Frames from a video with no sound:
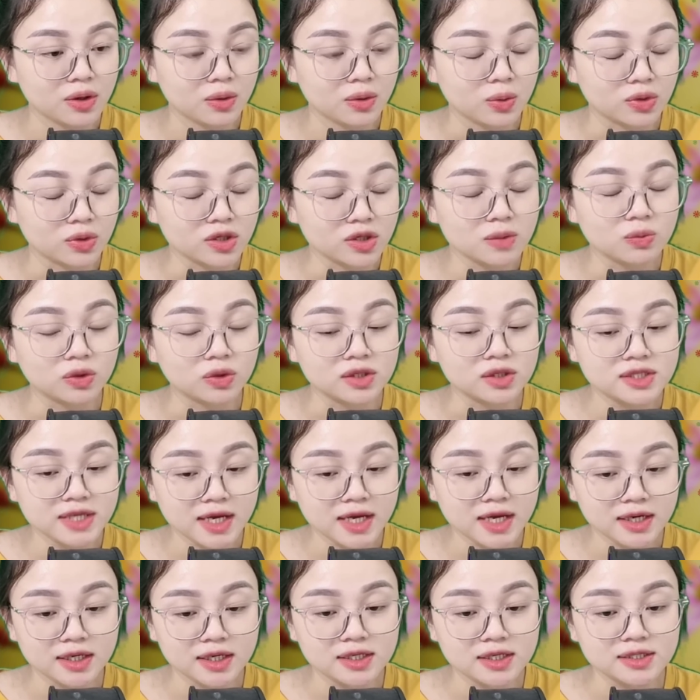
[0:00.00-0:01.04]
uống như muốn
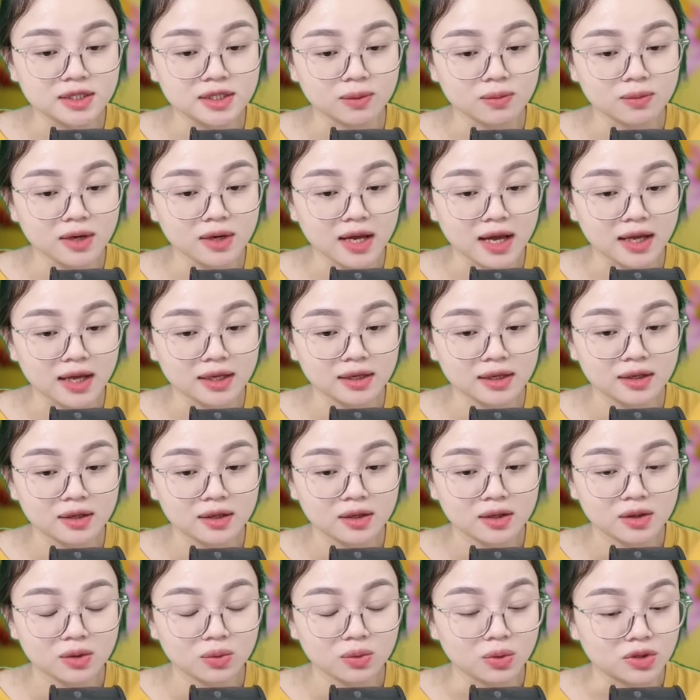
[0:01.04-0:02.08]
chết đi sống lại,
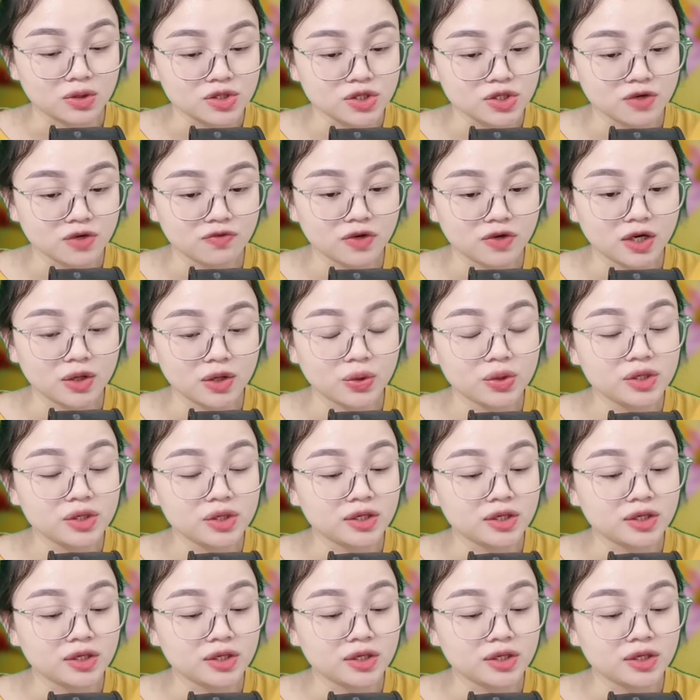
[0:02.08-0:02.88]
uống cho vơi nỗi